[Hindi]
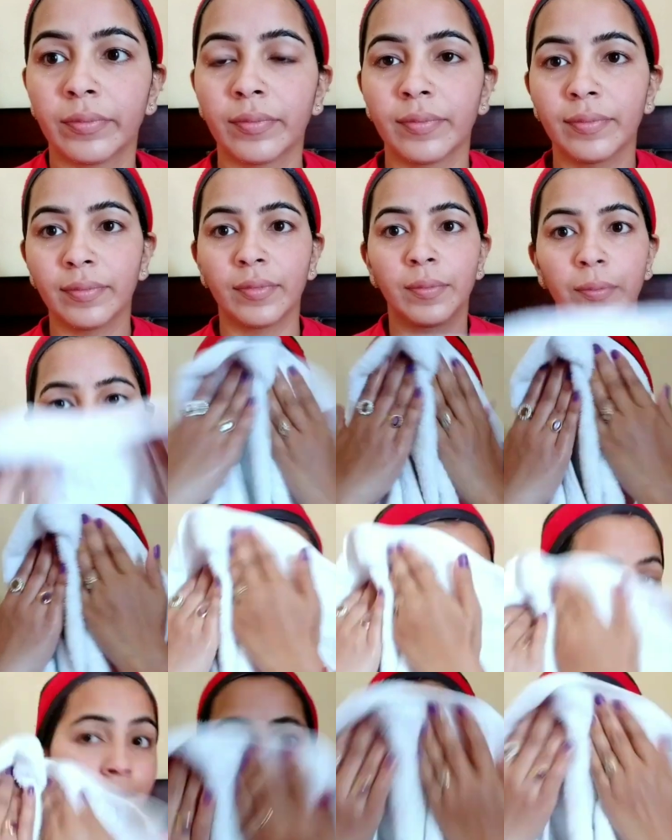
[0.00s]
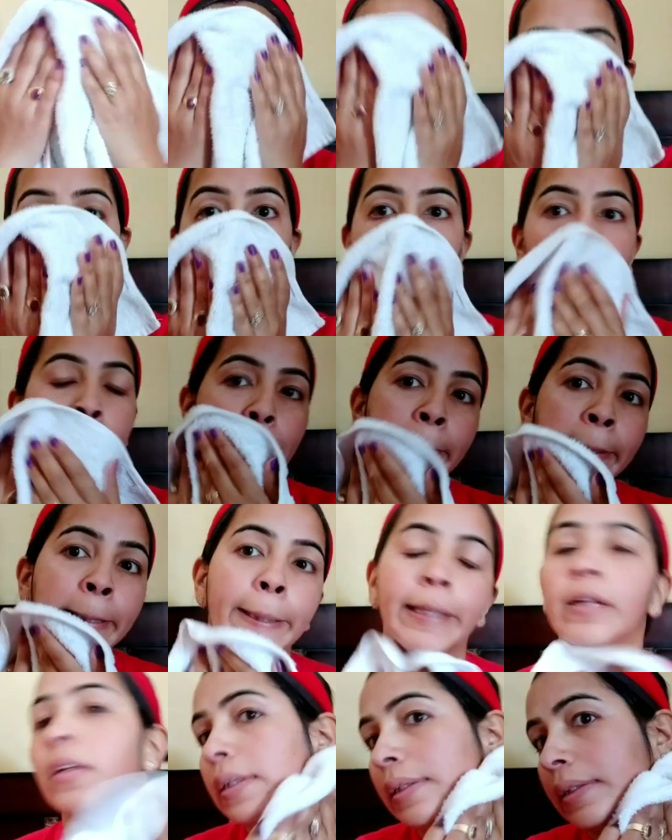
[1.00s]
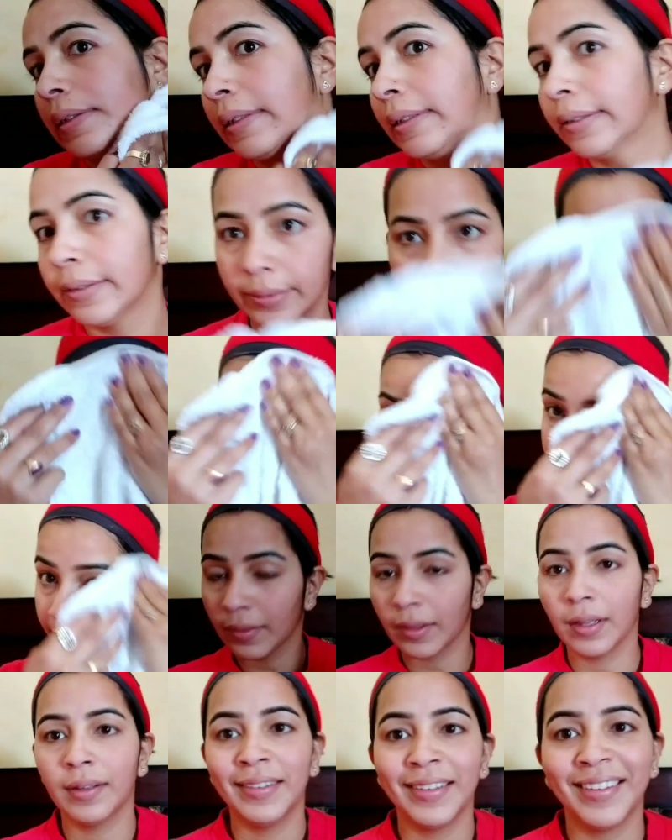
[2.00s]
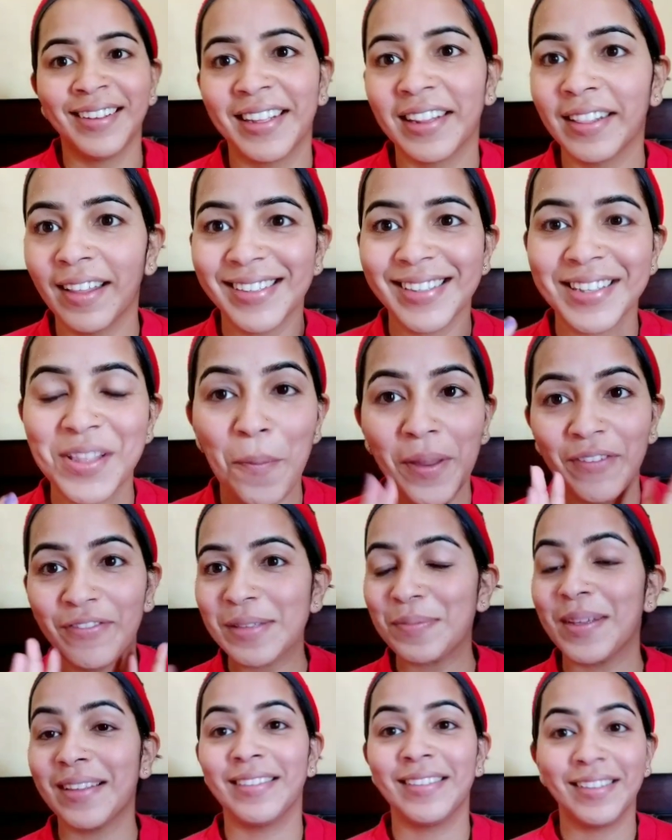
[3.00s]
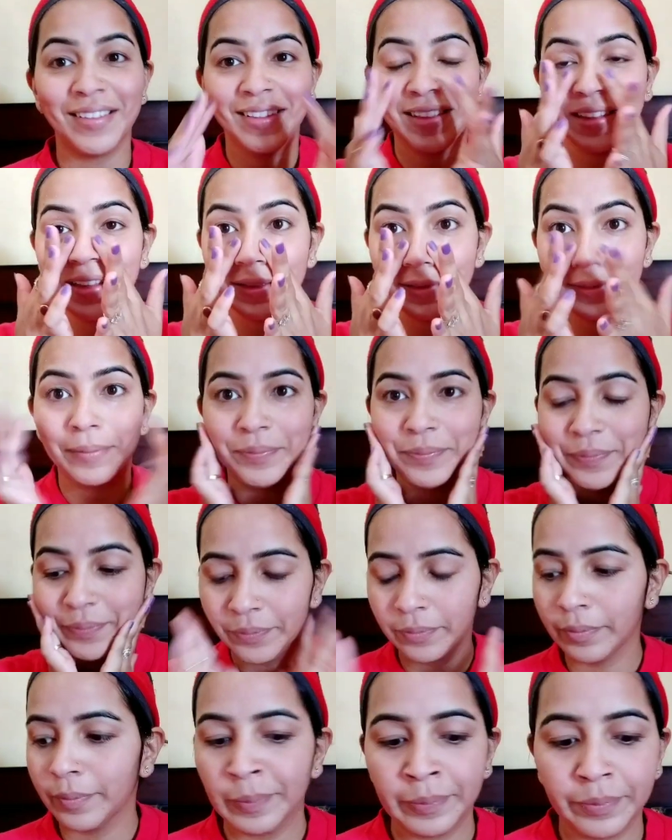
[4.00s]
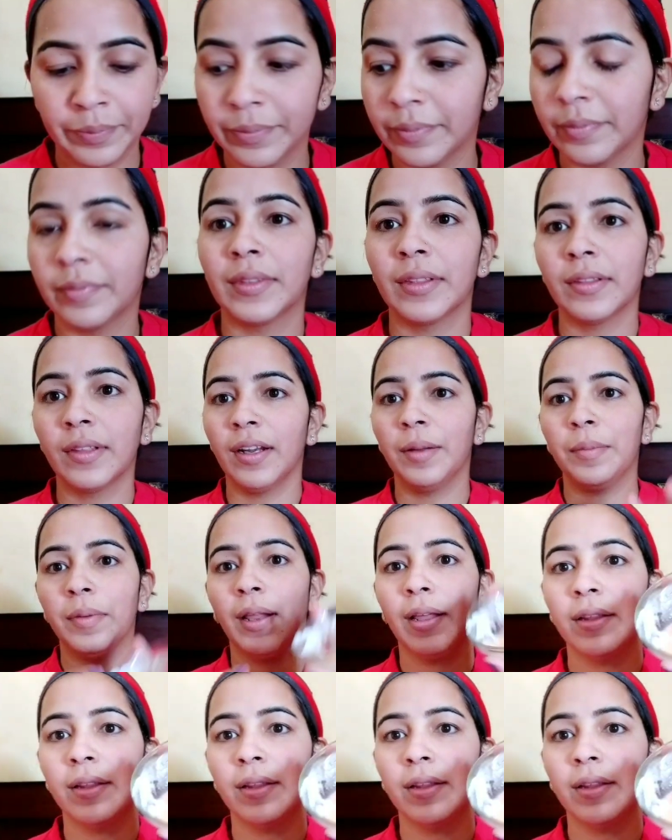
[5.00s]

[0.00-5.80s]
मैंने इसे फाइव मिनट अप्लाई करा था देखिए मैंने फेस क्लीन कर लिया है नेक्स्ट स्टेप है